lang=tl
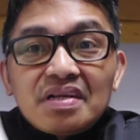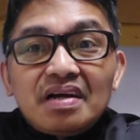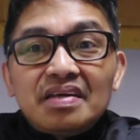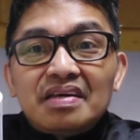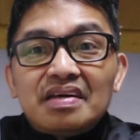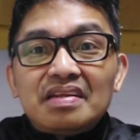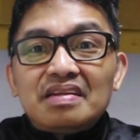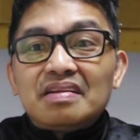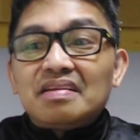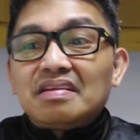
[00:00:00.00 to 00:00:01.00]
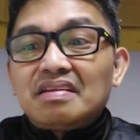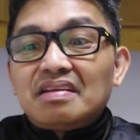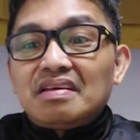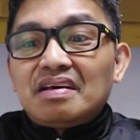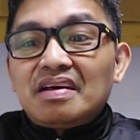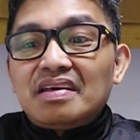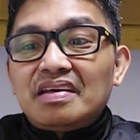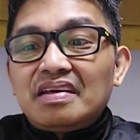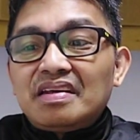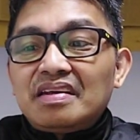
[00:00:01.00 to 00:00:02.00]
Ayan.
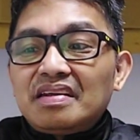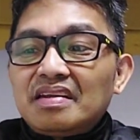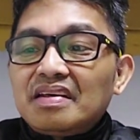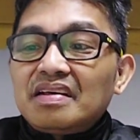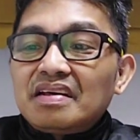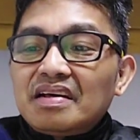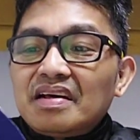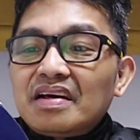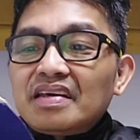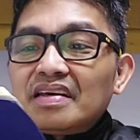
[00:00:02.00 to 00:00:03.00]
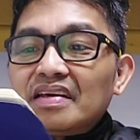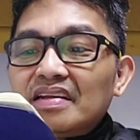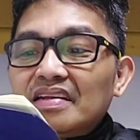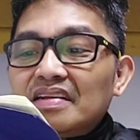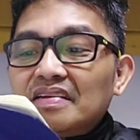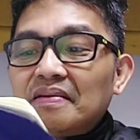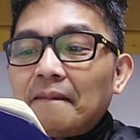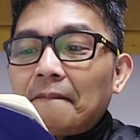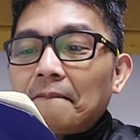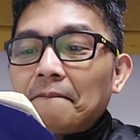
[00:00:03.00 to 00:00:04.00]
Ayan. Ayan.
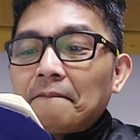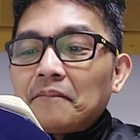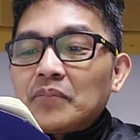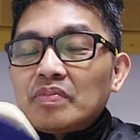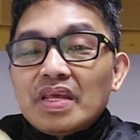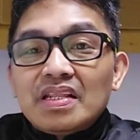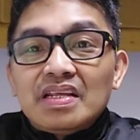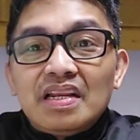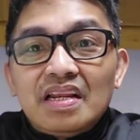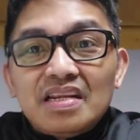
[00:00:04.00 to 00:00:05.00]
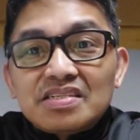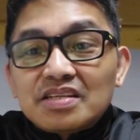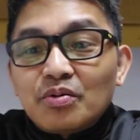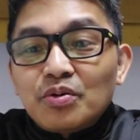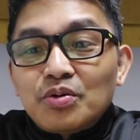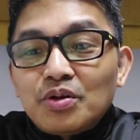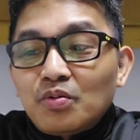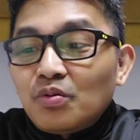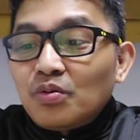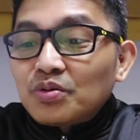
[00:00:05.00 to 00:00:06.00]
Hmm. Nililista ko yung
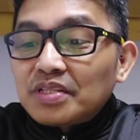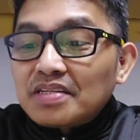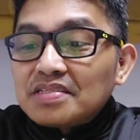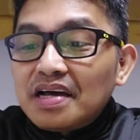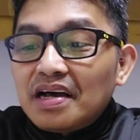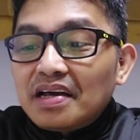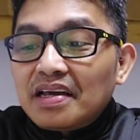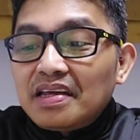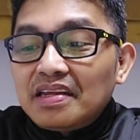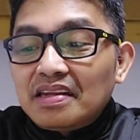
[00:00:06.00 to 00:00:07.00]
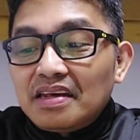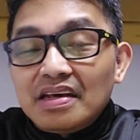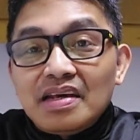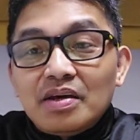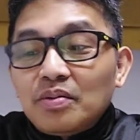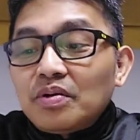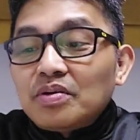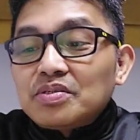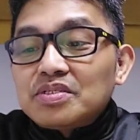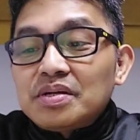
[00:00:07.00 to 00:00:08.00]
nangungutang sa akin.
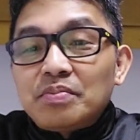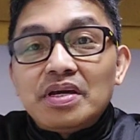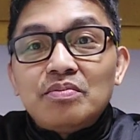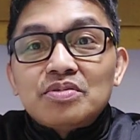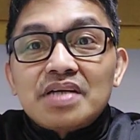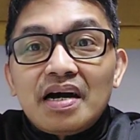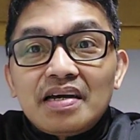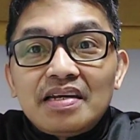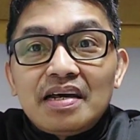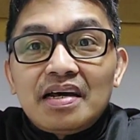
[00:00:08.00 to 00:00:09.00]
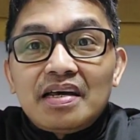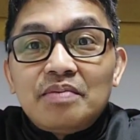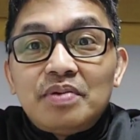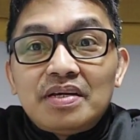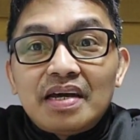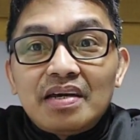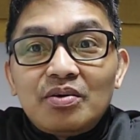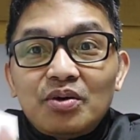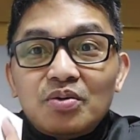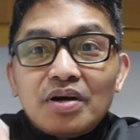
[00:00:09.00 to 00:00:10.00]
Sabihin mo sa akin na ibigay ko
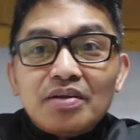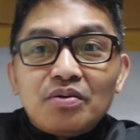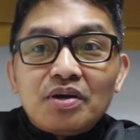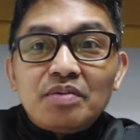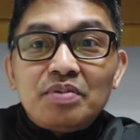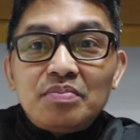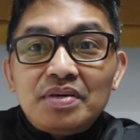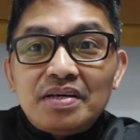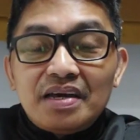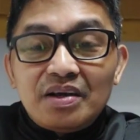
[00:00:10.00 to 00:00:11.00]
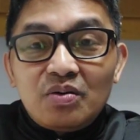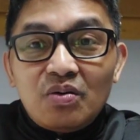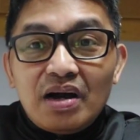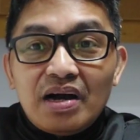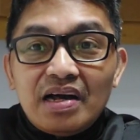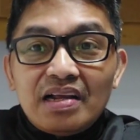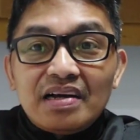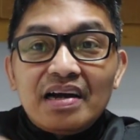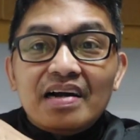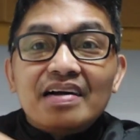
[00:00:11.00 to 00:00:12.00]
yung ano, ibibigay ko
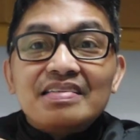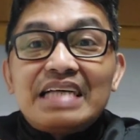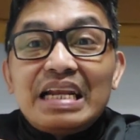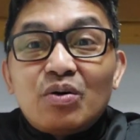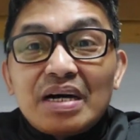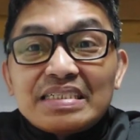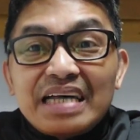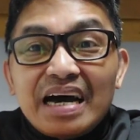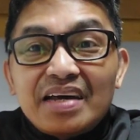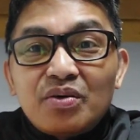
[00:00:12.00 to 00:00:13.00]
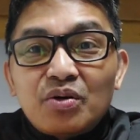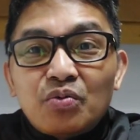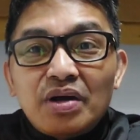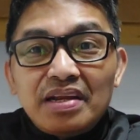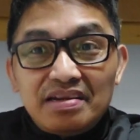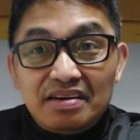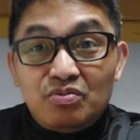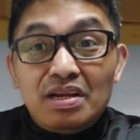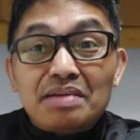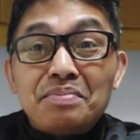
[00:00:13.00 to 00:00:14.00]
hanggang 200 or 100.
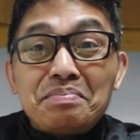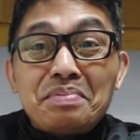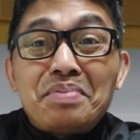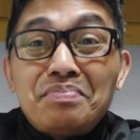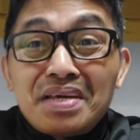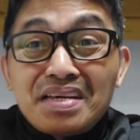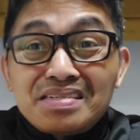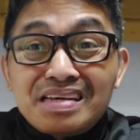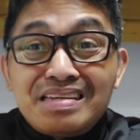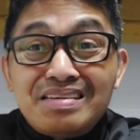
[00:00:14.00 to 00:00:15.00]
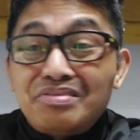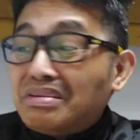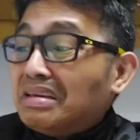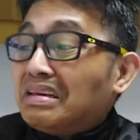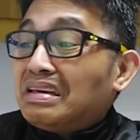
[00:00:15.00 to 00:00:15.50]
Wala naman magbibigay sa inyo eh.